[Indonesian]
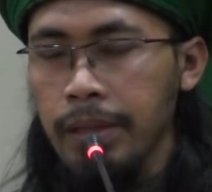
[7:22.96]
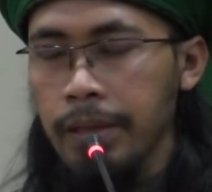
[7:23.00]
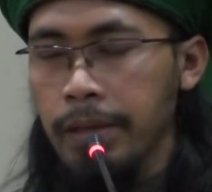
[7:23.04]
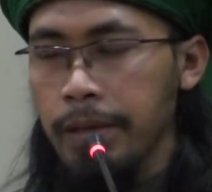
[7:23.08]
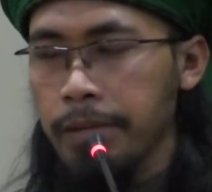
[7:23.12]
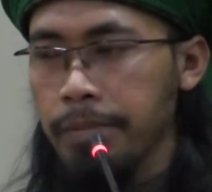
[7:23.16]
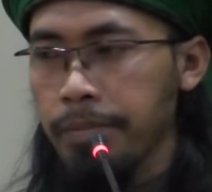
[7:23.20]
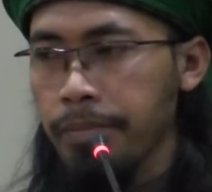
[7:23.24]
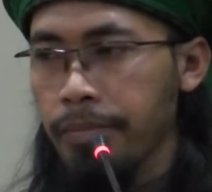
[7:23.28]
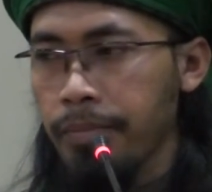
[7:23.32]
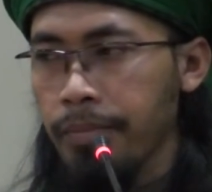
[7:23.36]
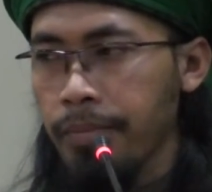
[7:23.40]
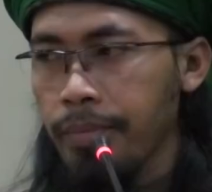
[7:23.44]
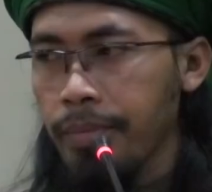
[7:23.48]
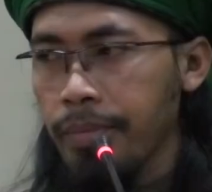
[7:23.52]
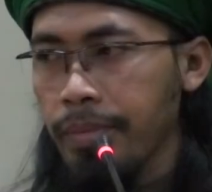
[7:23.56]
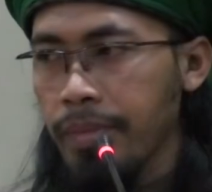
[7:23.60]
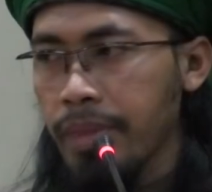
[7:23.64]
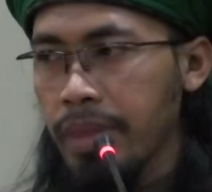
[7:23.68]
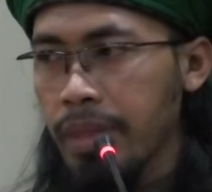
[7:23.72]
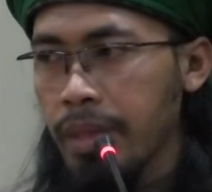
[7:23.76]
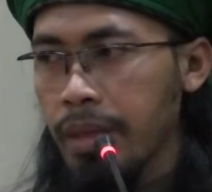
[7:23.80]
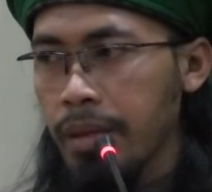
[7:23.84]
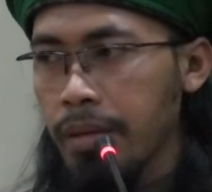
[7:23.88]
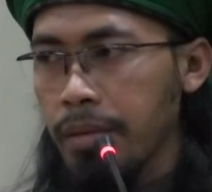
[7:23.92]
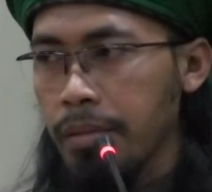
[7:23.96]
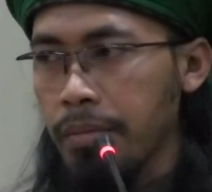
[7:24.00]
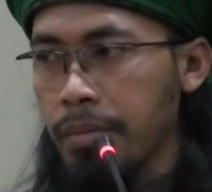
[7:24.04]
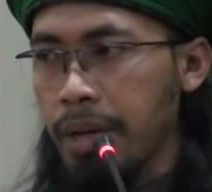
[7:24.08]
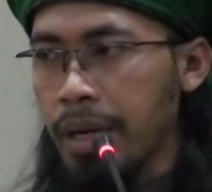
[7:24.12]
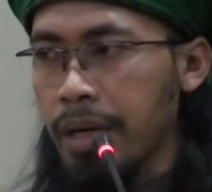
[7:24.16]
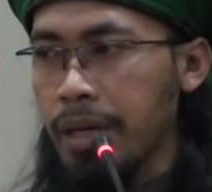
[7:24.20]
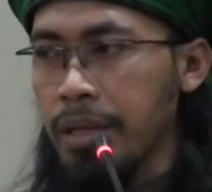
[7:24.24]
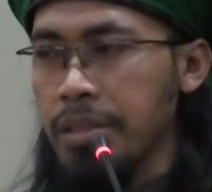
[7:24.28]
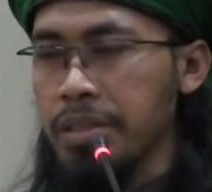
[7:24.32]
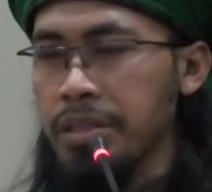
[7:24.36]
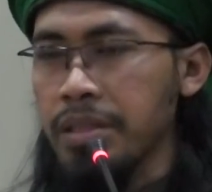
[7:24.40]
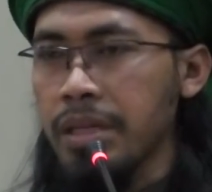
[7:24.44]
Ya.
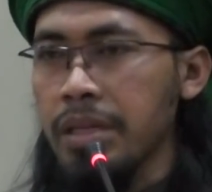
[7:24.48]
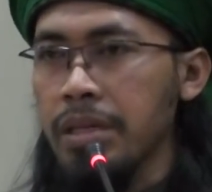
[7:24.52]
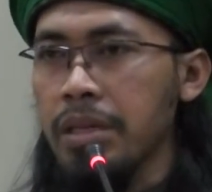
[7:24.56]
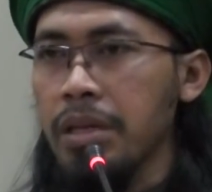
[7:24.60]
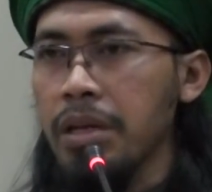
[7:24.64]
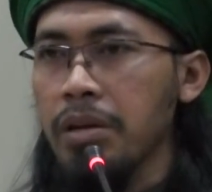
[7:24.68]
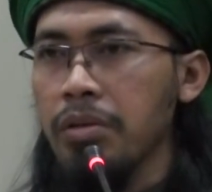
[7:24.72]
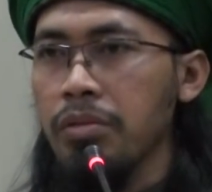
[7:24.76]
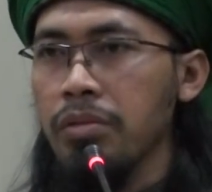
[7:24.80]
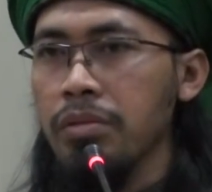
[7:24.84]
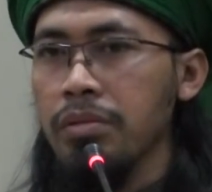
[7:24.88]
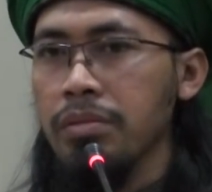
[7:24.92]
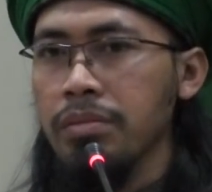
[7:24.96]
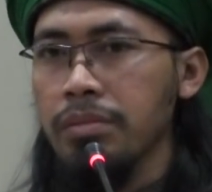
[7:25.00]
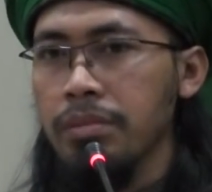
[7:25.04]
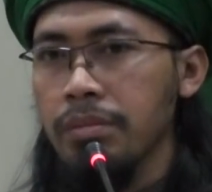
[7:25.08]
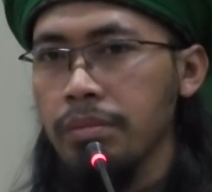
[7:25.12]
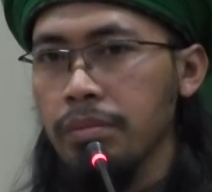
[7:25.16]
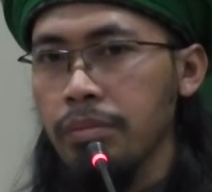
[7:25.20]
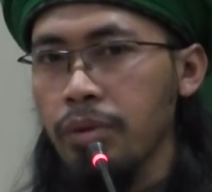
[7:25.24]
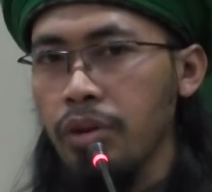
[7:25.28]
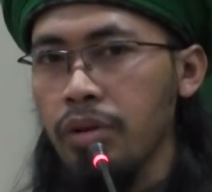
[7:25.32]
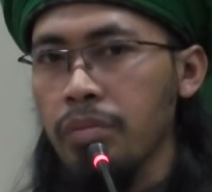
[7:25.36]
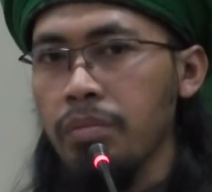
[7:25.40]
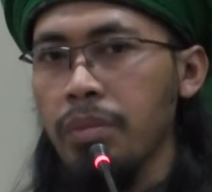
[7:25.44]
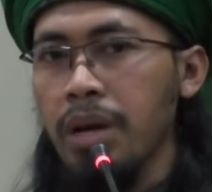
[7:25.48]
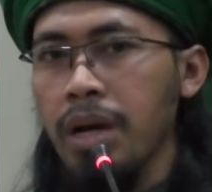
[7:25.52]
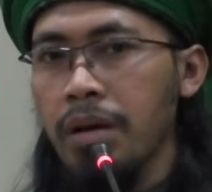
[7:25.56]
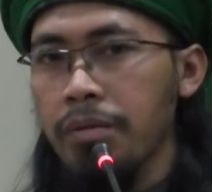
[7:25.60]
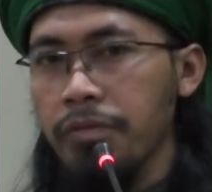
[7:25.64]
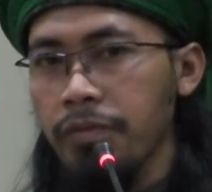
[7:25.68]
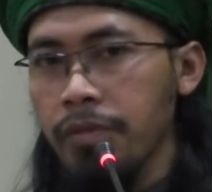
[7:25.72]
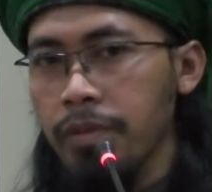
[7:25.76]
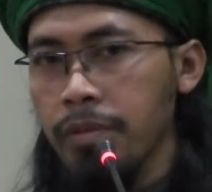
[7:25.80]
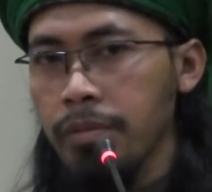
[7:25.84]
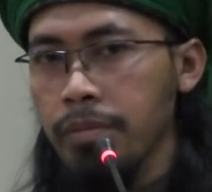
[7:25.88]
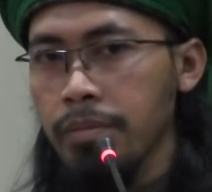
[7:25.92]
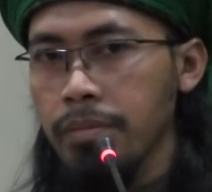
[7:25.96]
Bahkan cenderung, mohon
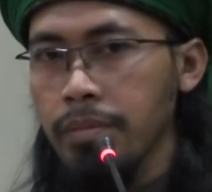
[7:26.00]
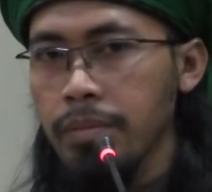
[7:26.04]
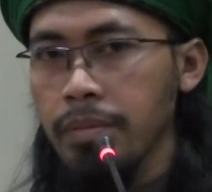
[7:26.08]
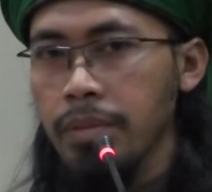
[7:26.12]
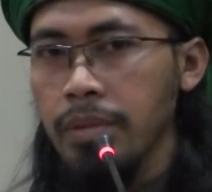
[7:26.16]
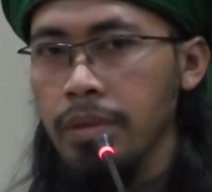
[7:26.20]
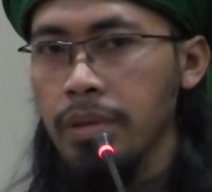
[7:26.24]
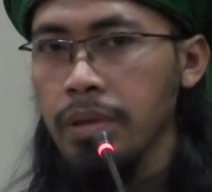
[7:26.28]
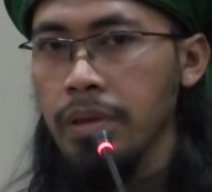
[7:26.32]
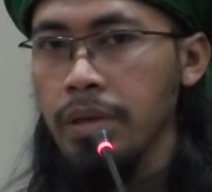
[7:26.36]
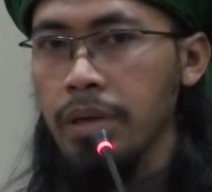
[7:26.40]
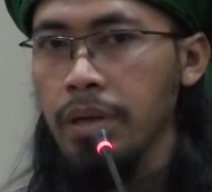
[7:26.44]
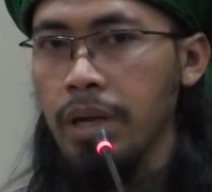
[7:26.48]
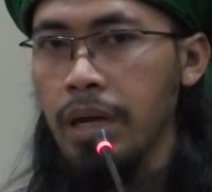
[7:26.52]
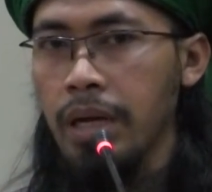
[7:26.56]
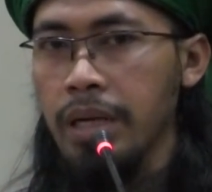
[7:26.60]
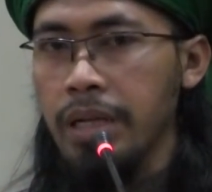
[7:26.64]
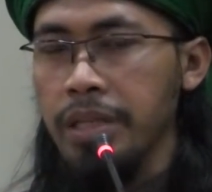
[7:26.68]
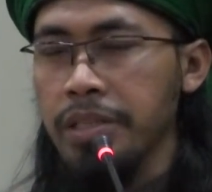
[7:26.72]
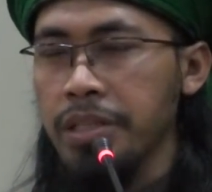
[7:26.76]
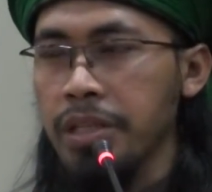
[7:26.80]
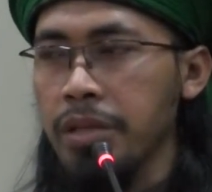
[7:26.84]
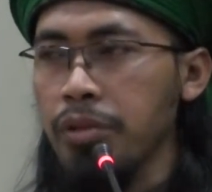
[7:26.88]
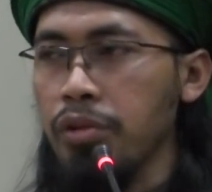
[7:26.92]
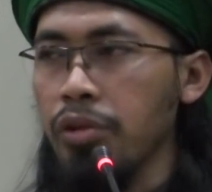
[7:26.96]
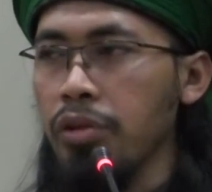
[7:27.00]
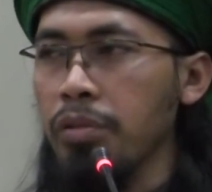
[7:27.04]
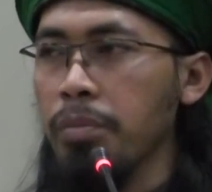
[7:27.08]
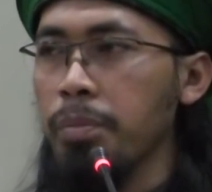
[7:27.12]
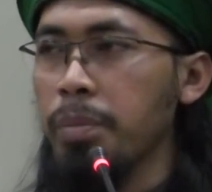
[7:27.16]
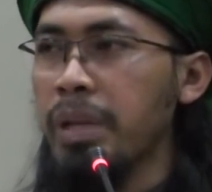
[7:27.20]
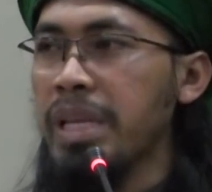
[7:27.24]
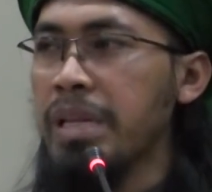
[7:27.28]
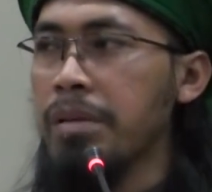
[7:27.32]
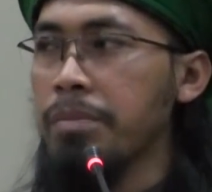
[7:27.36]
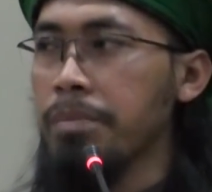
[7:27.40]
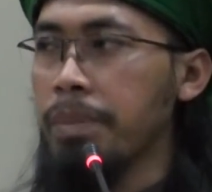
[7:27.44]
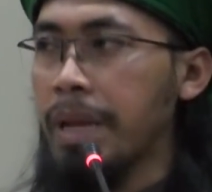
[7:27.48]
maaf, ada
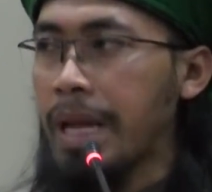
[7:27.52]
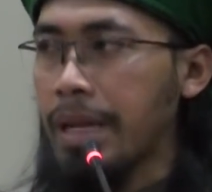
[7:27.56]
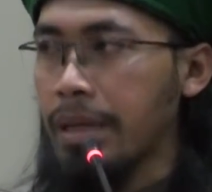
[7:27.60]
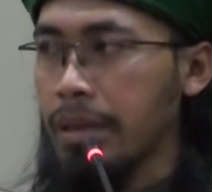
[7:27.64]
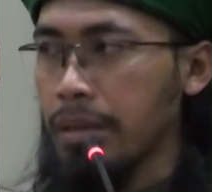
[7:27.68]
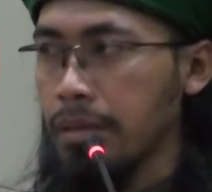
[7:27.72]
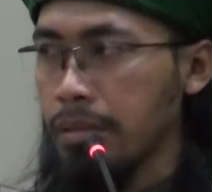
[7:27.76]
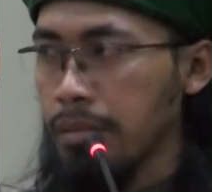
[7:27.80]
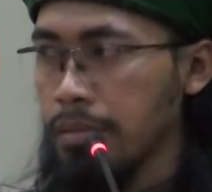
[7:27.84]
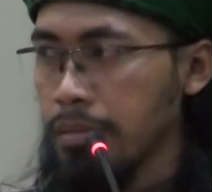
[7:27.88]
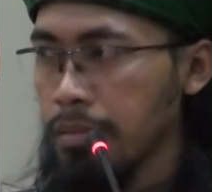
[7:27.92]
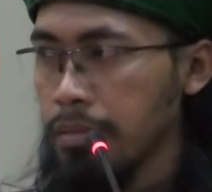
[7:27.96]
cenderung pelin-pelan.